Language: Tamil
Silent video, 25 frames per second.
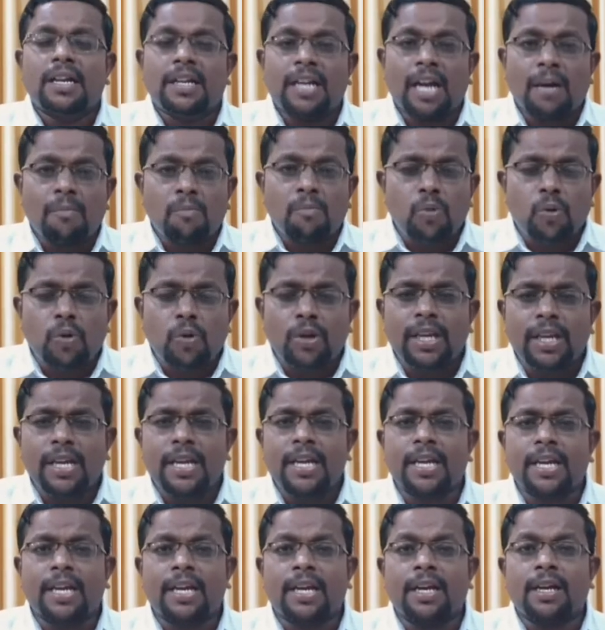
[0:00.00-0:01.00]
நம்முடைய
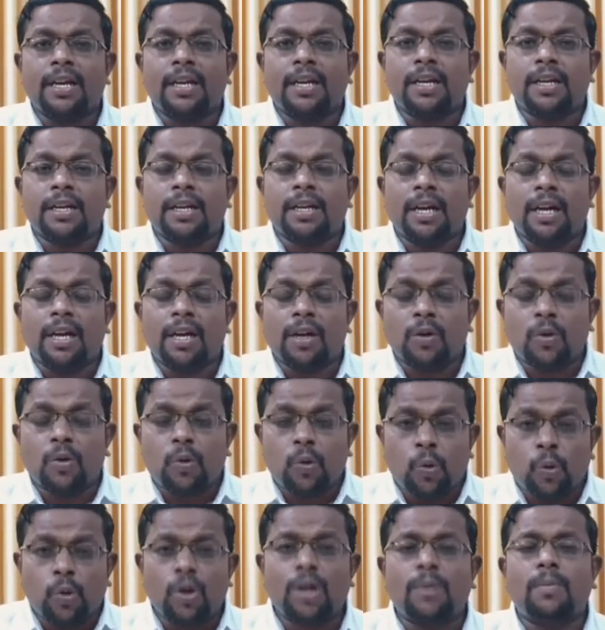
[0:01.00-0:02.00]

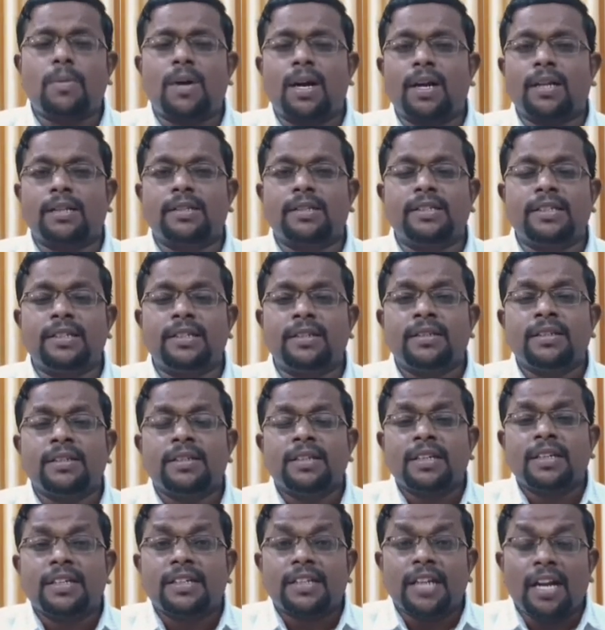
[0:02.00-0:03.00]
குணமானது
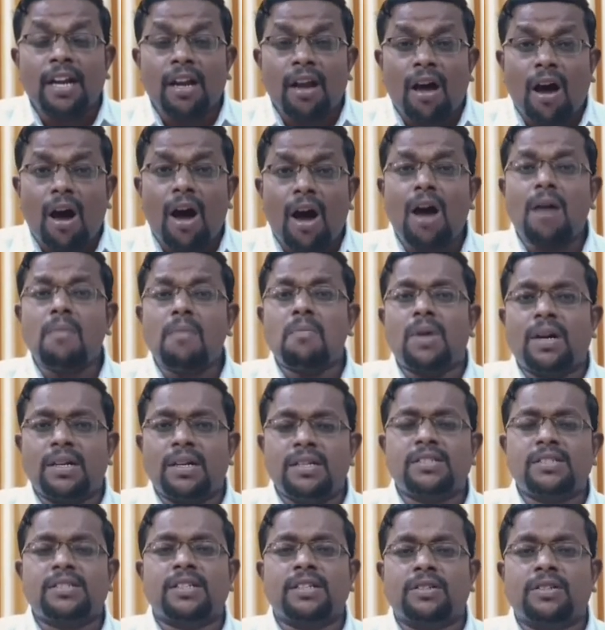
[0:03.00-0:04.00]
எல்லா
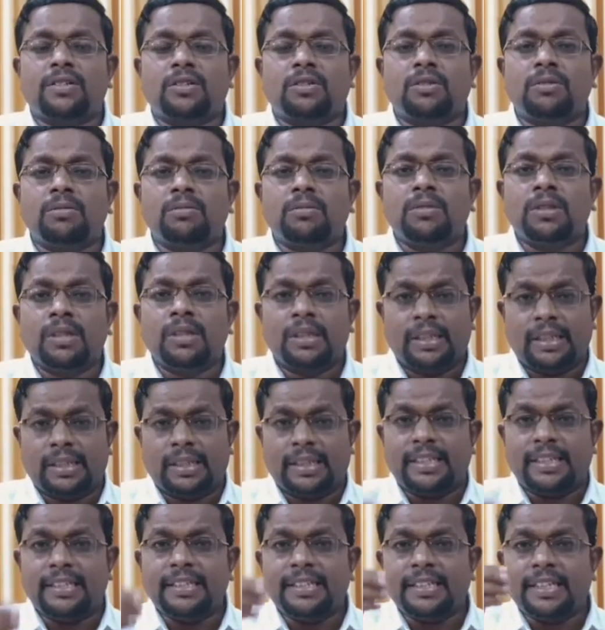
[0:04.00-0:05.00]
மனுஷருக்கும்
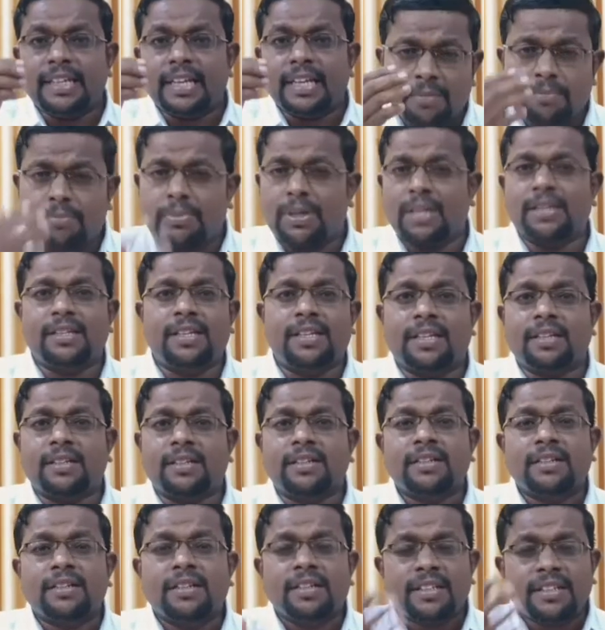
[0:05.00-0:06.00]
இந்த பிரதர்
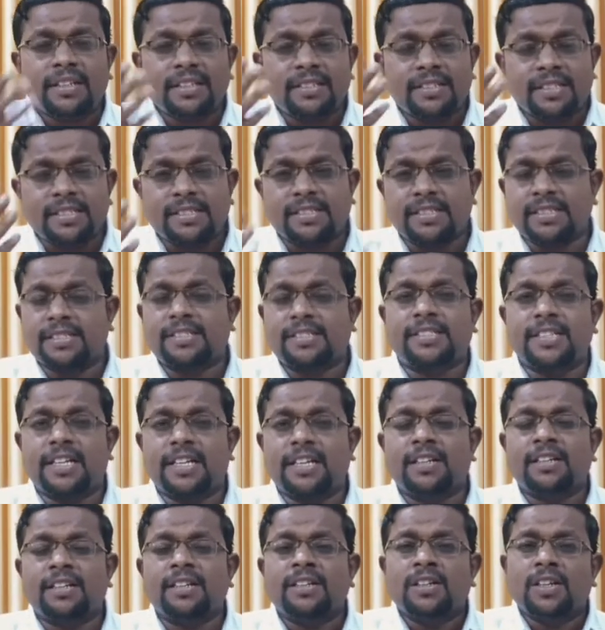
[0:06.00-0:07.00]
இந்த
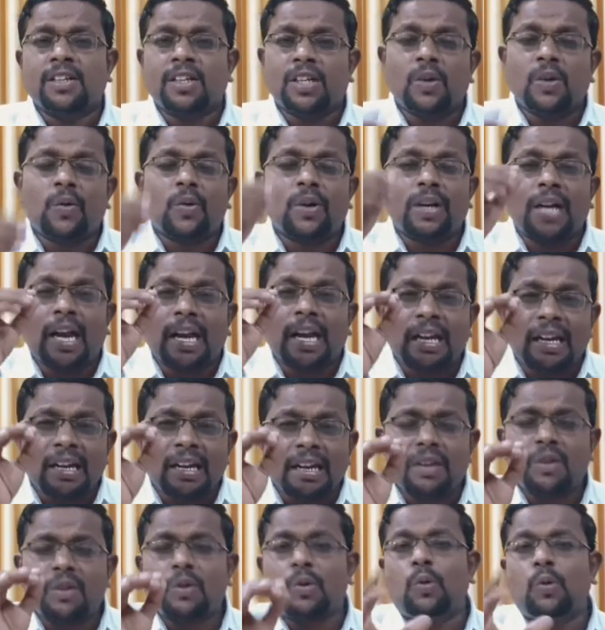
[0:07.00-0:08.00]
சிஸ்டர் இவங்க
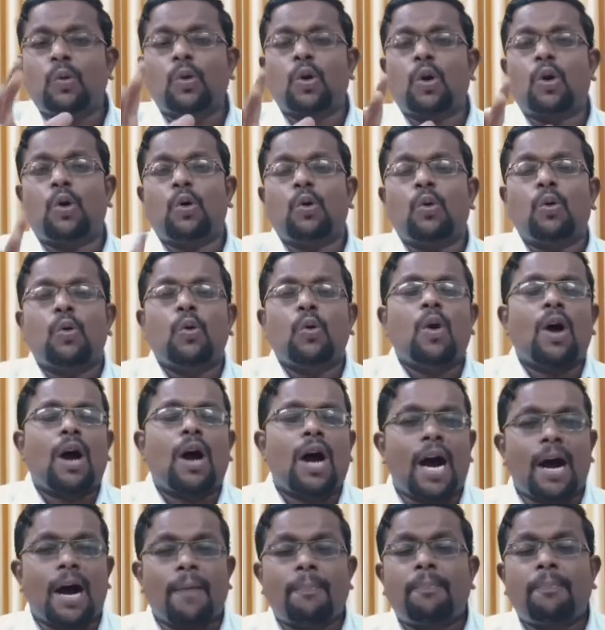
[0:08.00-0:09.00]
நல்ல குணம்
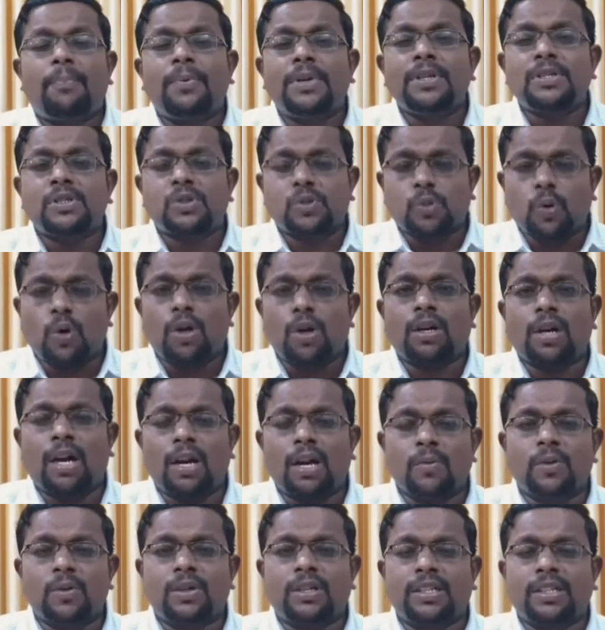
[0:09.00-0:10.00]
அப்படின்னு சொல்கிற
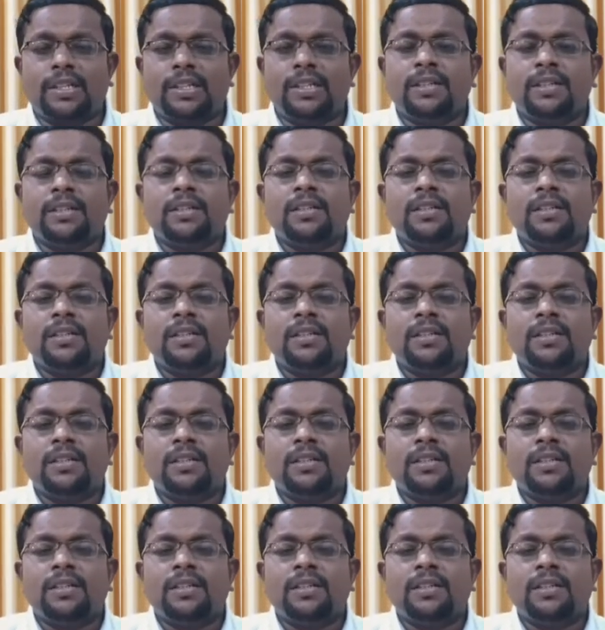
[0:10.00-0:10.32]
அளவுக்கு